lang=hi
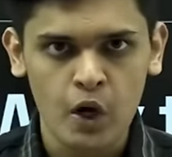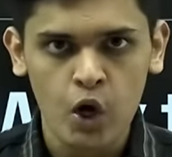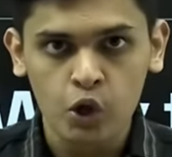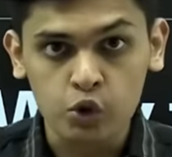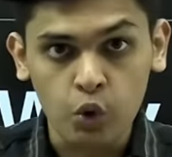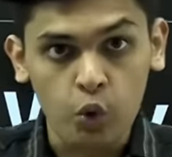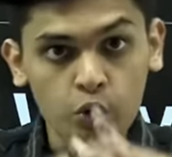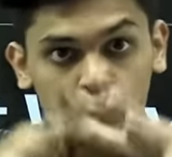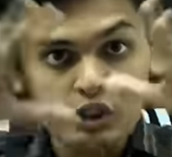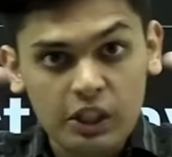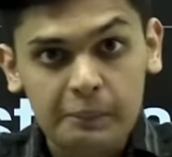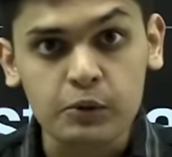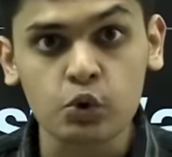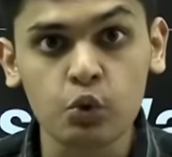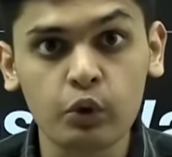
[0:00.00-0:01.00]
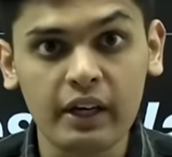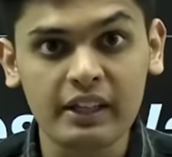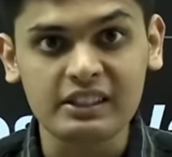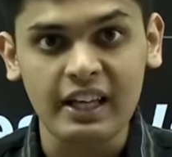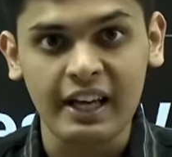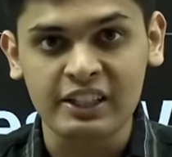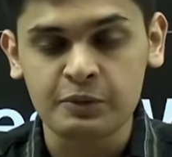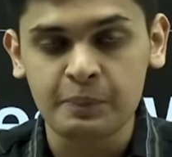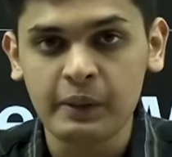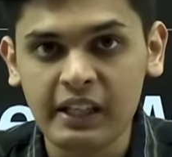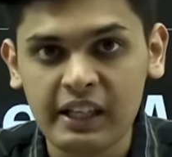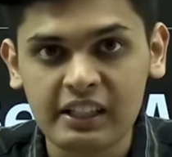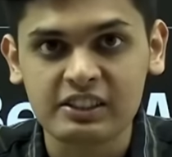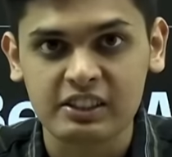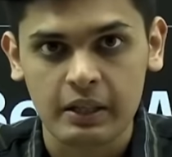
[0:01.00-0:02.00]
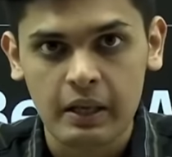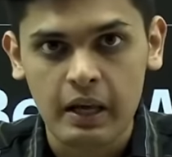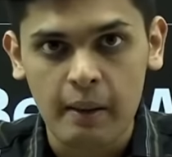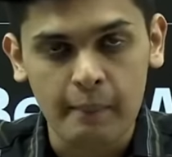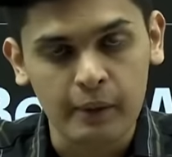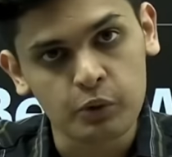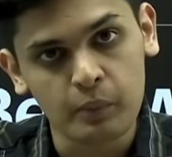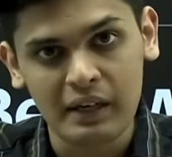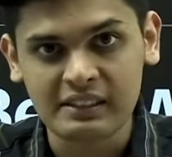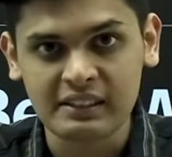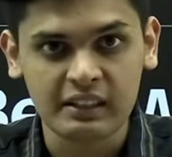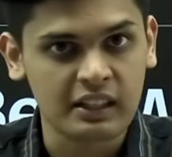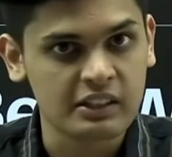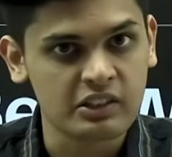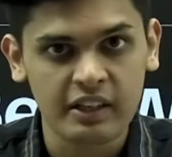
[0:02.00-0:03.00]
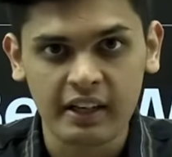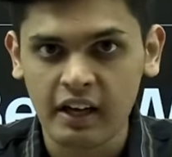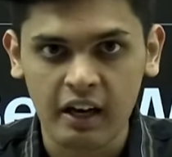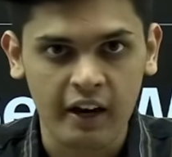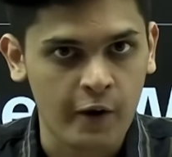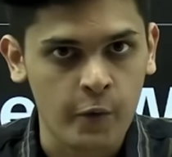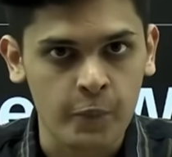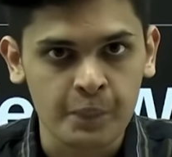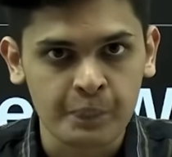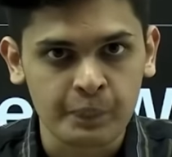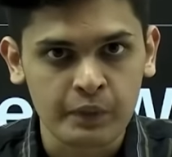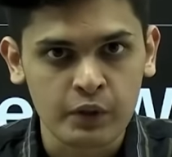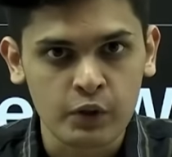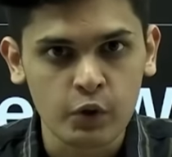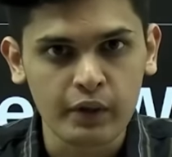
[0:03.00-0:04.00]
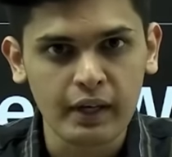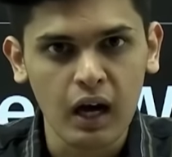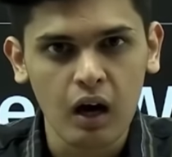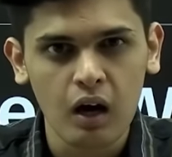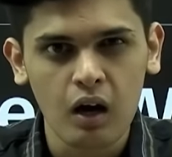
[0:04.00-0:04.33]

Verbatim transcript: तो उन सब स्टूडेंट्स का एक्सपीरियंस मैं तुम्हारे साथ आज लेकर आया हूँ क्योंकि ना